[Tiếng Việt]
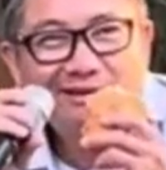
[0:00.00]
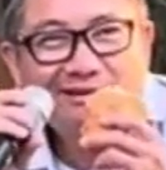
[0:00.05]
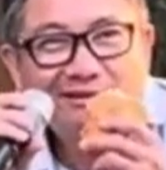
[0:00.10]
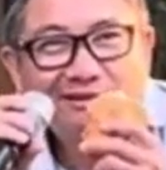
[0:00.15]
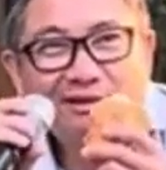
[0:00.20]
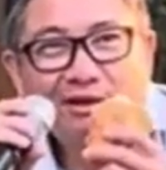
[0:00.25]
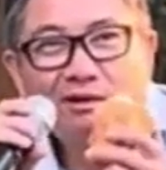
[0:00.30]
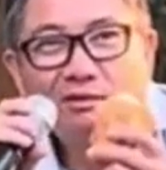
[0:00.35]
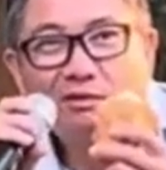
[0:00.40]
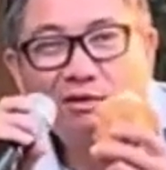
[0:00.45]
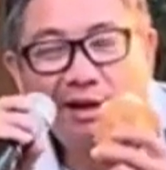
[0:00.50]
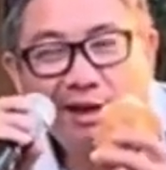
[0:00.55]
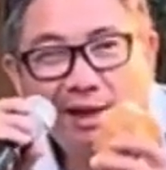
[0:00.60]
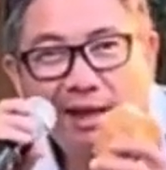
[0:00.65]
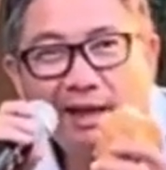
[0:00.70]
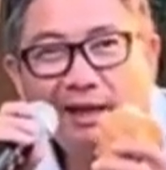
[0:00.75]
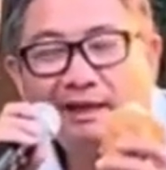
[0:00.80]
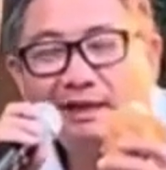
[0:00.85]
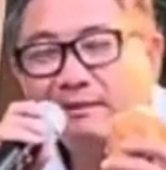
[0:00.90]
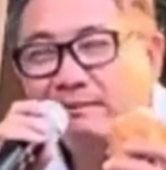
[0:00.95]
nó
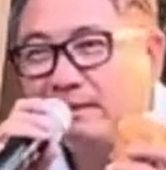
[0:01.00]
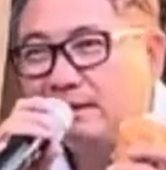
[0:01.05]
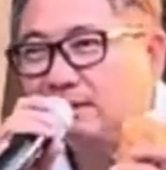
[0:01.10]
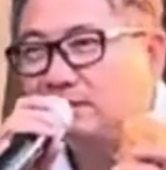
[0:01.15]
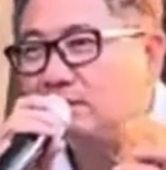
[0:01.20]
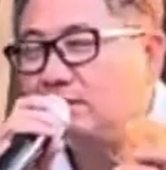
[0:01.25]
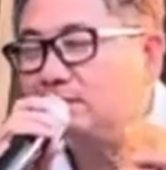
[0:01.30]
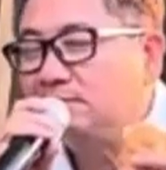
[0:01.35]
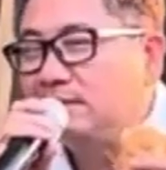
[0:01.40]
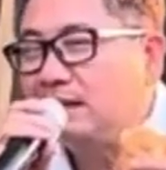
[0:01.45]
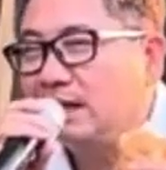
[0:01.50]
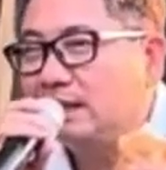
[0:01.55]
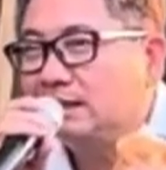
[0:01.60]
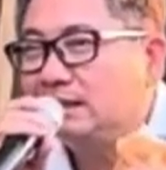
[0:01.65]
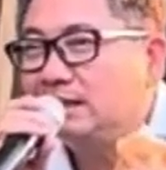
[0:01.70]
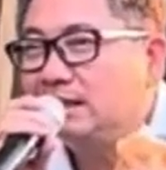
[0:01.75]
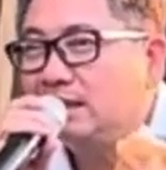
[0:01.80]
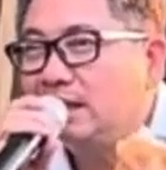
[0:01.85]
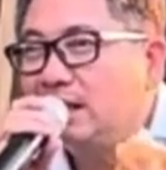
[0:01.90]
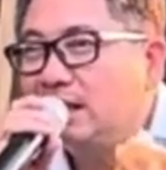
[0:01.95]
khỏe thì mình cũng mệt
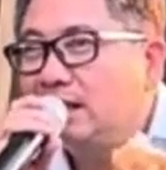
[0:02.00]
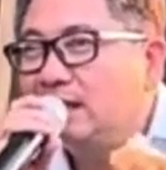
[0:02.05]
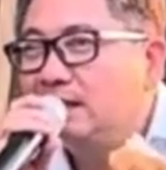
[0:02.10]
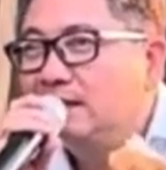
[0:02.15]
với nó